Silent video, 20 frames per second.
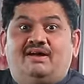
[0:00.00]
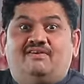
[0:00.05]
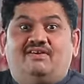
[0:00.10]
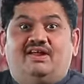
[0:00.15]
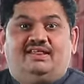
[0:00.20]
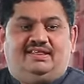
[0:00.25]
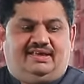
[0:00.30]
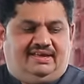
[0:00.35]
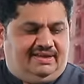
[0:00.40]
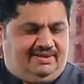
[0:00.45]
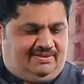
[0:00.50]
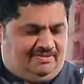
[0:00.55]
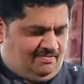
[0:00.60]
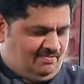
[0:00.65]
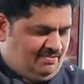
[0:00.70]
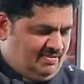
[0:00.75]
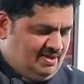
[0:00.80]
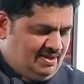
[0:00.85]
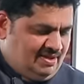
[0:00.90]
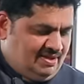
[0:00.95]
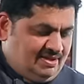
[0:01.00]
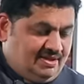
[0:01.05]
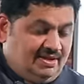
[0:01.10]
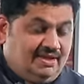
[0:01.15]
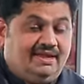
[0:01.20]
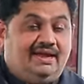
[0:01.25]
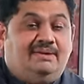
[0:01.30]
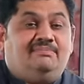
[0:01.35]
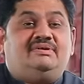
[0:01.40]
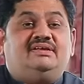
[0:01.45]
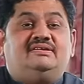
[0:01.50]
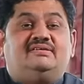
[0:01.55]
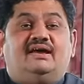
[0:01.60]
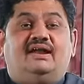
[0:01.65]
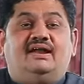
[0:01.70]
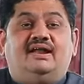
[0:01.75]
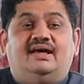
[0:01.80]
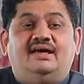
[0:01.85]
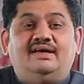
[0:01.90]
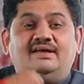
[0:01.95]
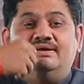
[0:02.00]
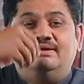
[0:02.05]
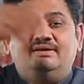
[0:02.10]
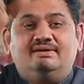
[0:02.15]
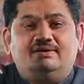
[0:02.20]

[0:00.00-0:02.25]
பார்க்க விடாதீங்க எம்டி சால்லாம்